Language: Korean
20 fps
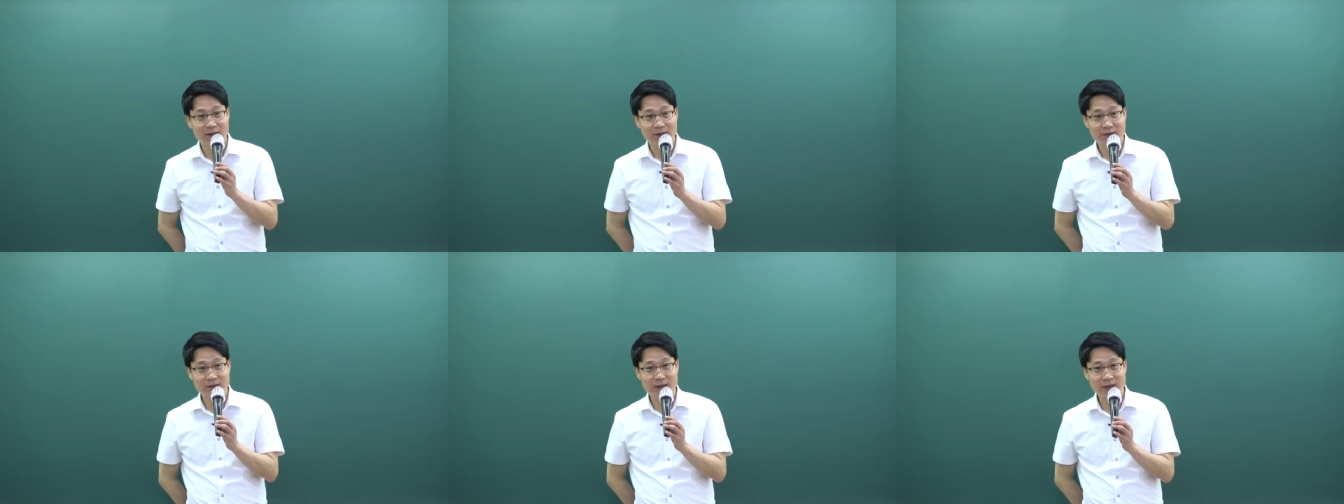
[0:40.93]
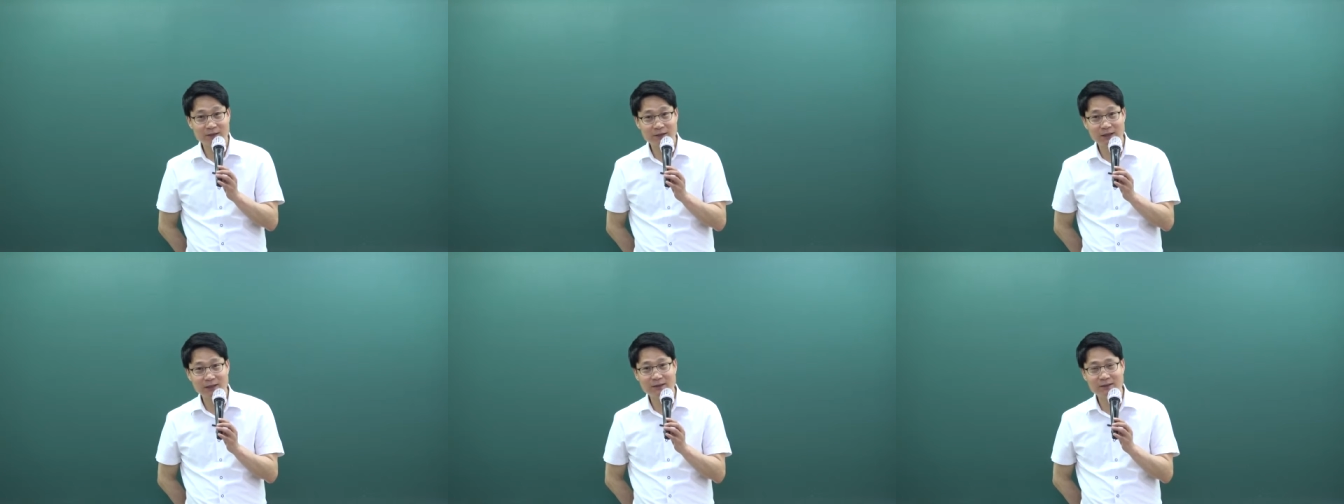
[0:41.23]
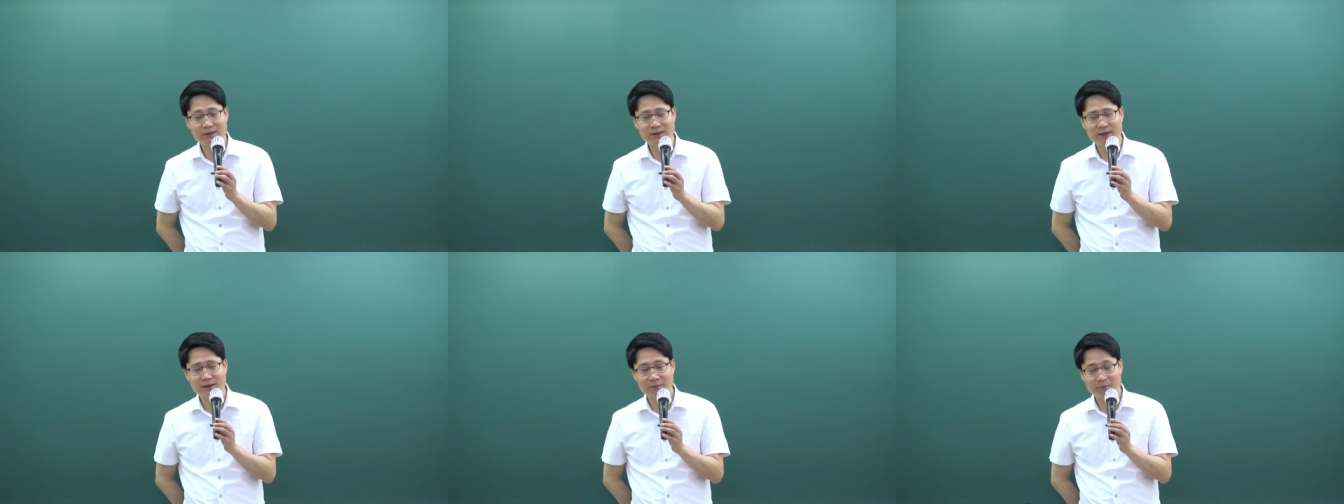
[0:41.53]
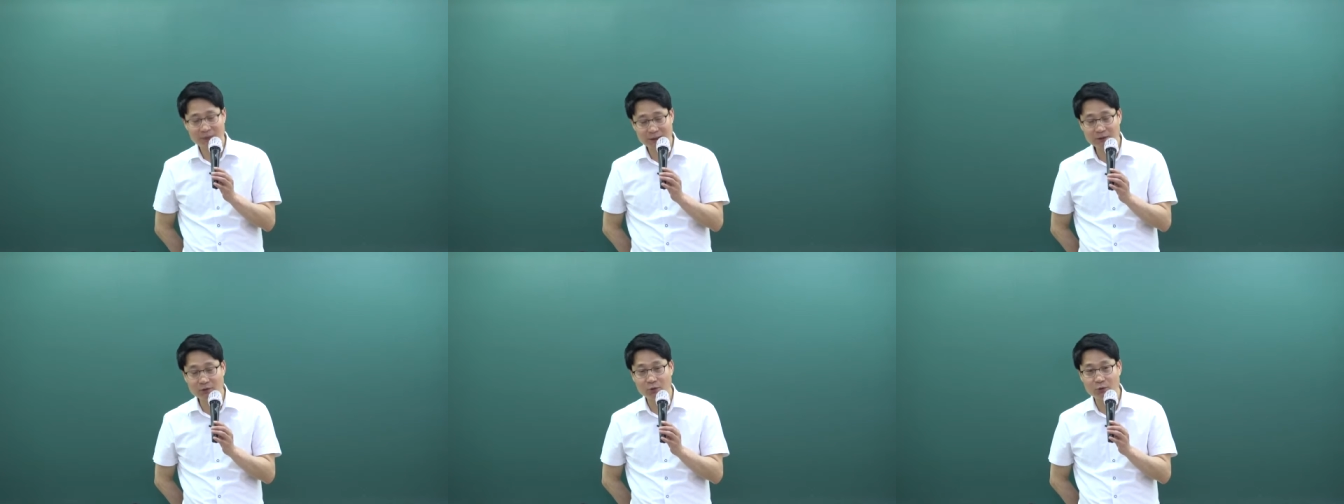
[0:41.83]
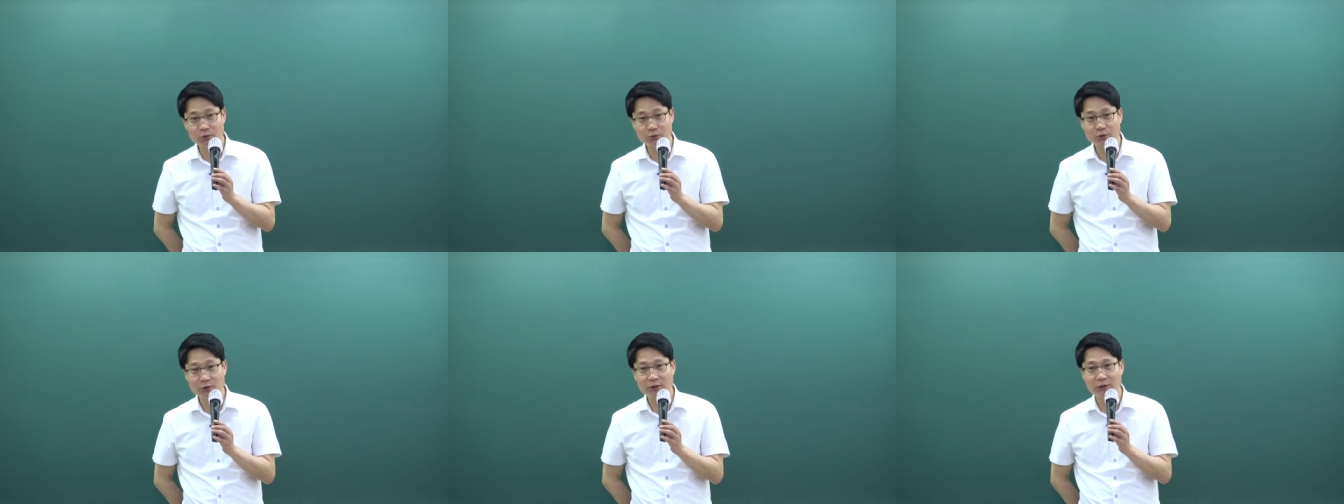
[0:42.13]
재산세만
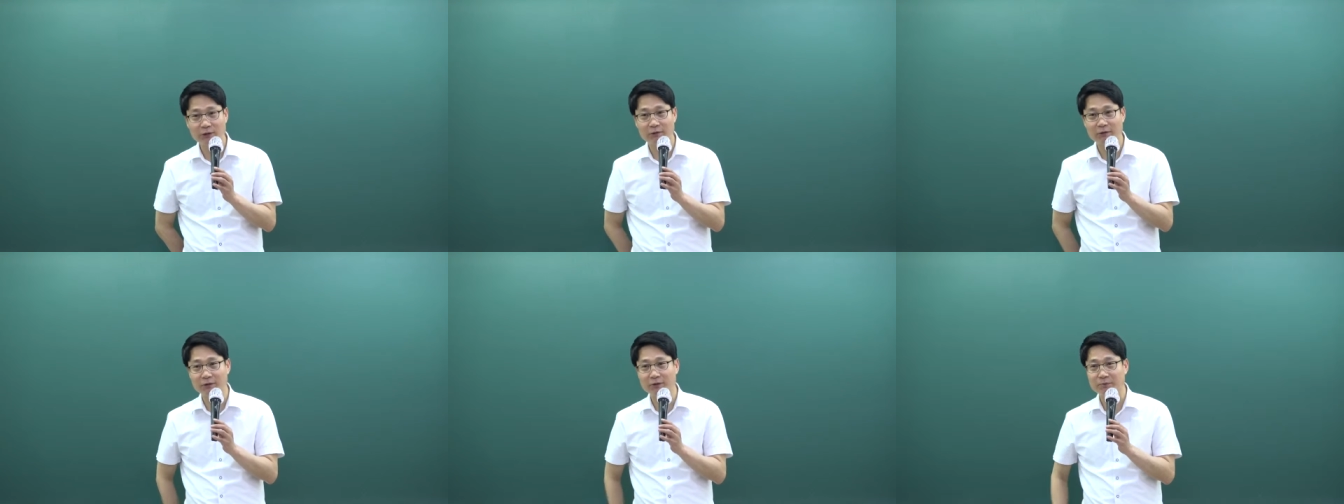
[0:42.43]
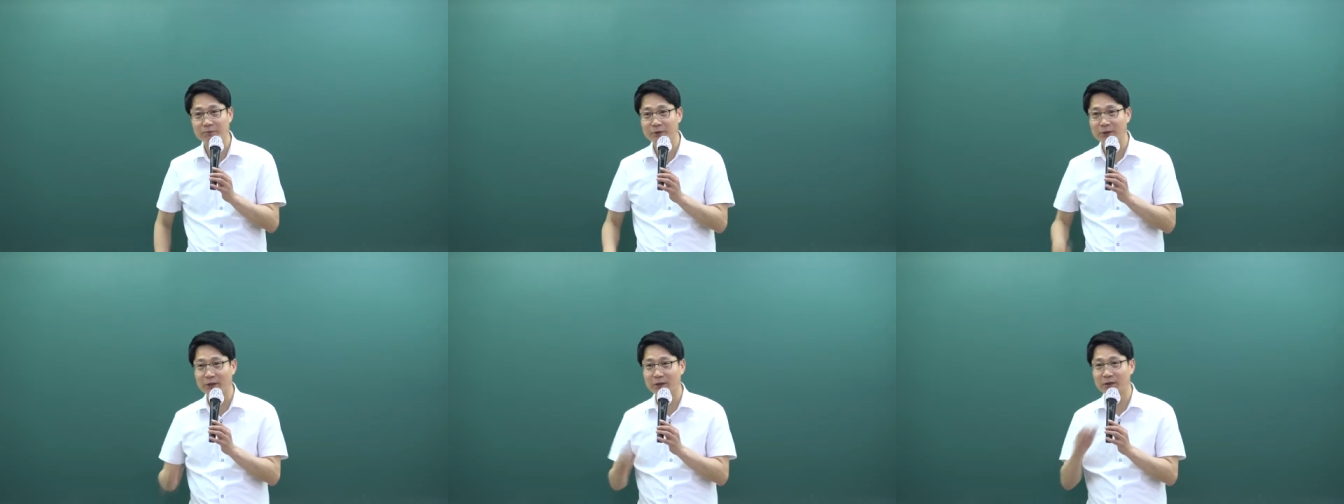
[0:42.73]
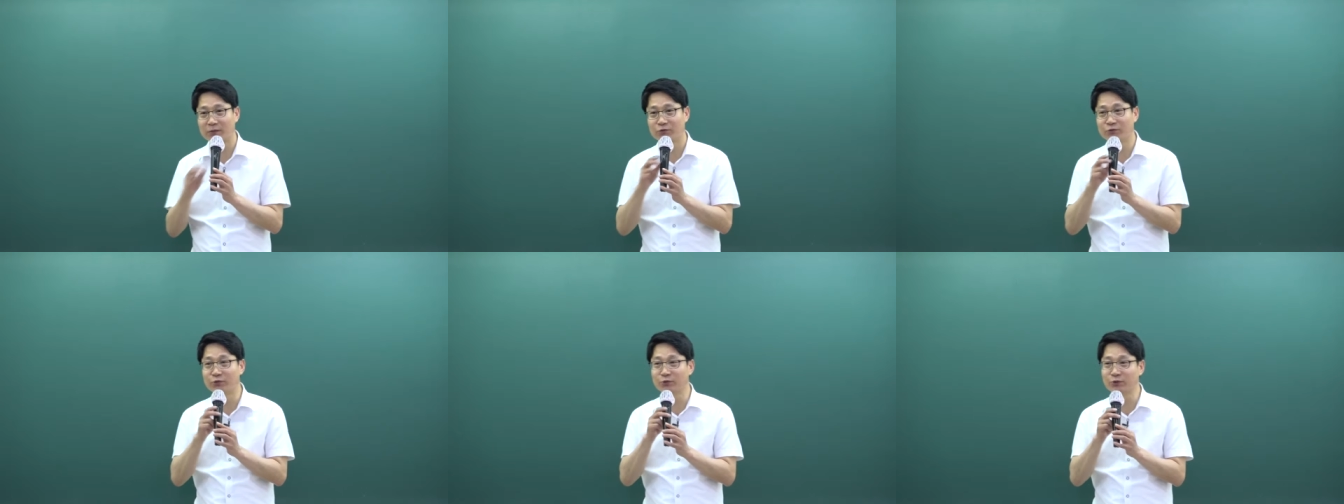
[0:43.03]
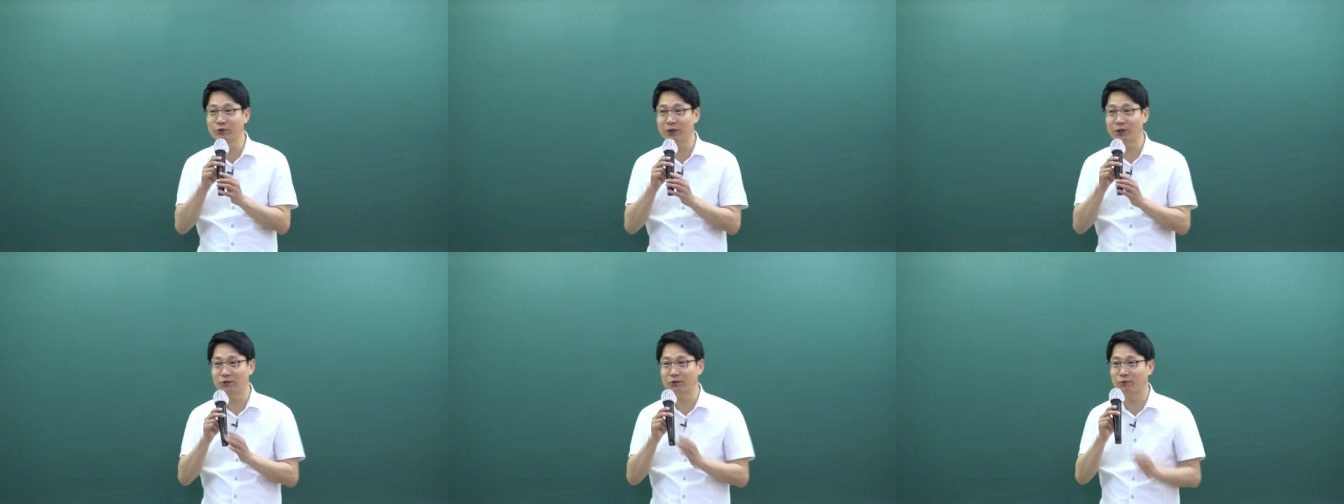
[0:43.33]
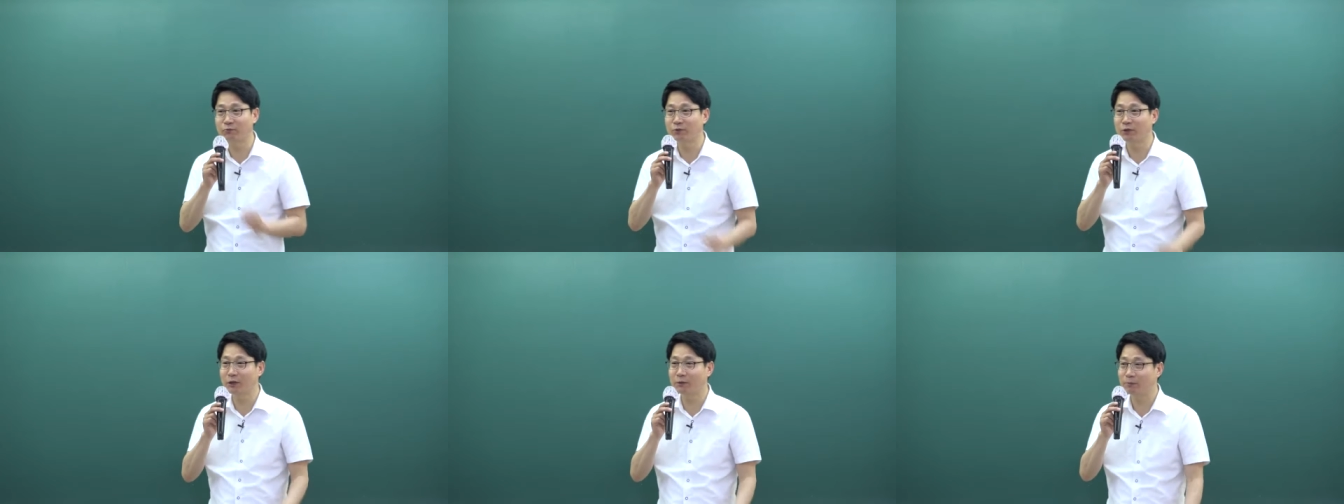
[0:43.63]
허용된다고 그랬습니다. 국세에서
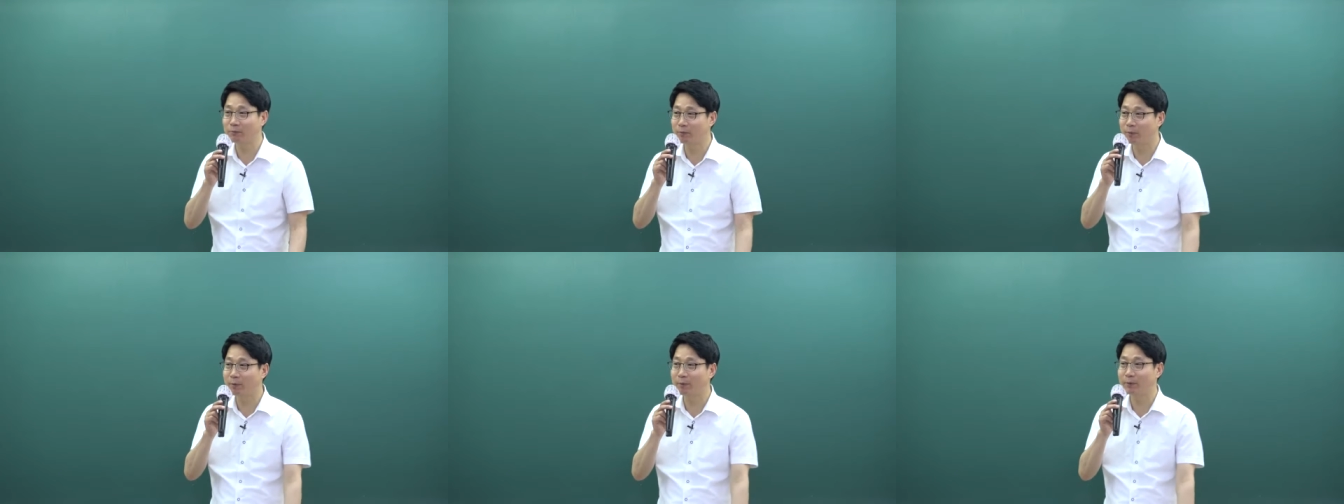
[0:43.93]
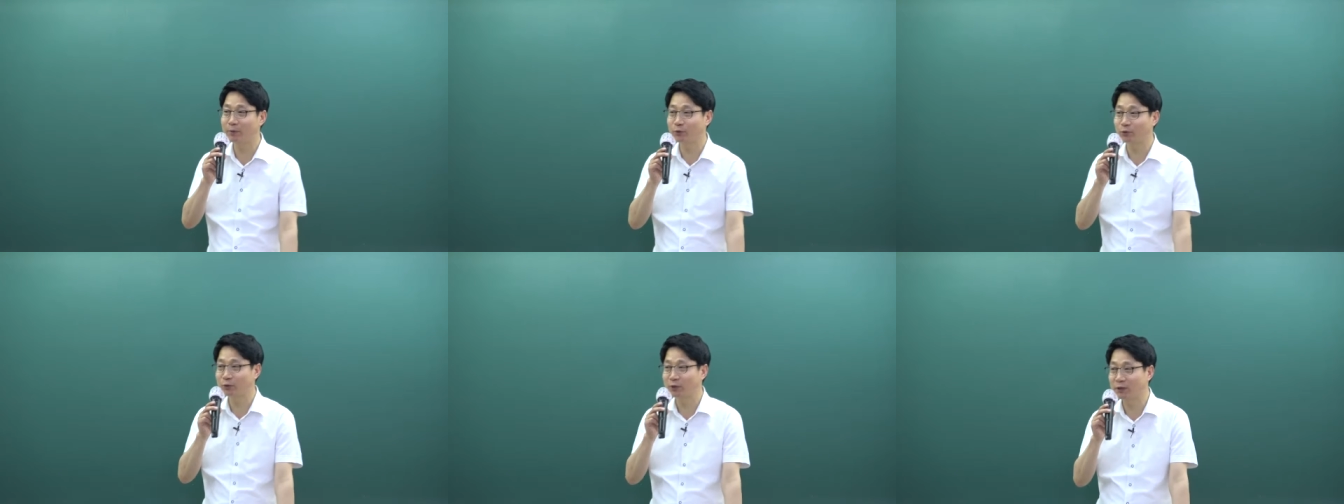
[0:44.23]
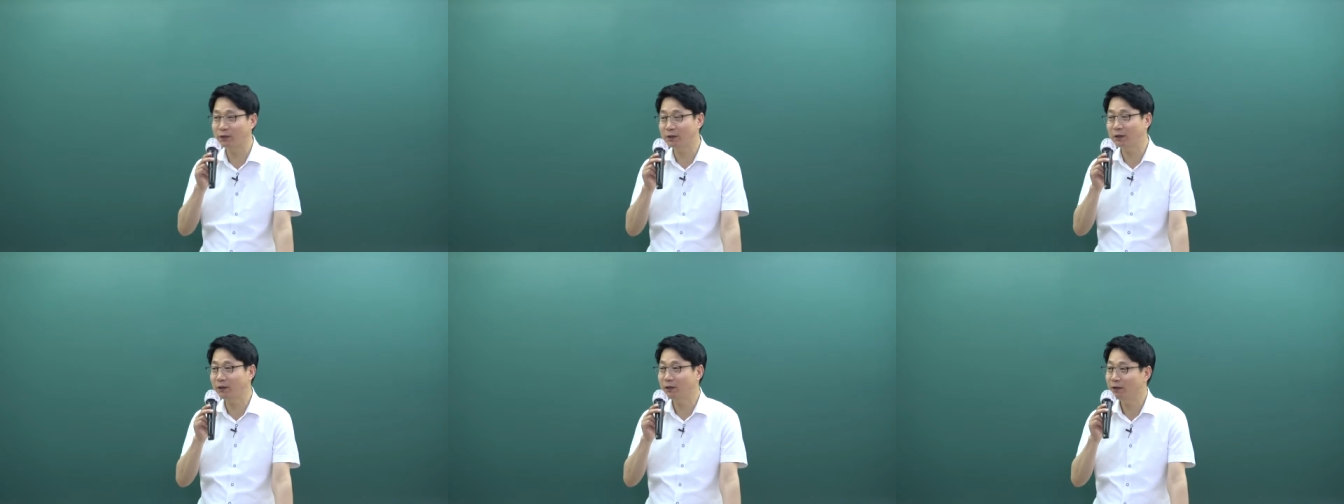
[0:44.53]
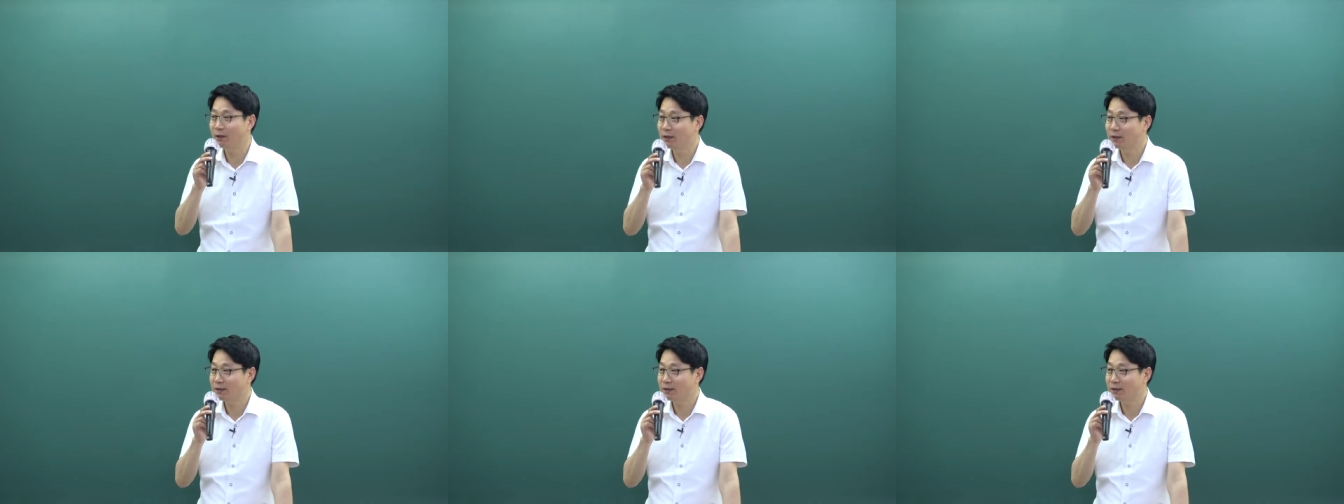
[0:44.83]
물납은 뭐만 허용된다?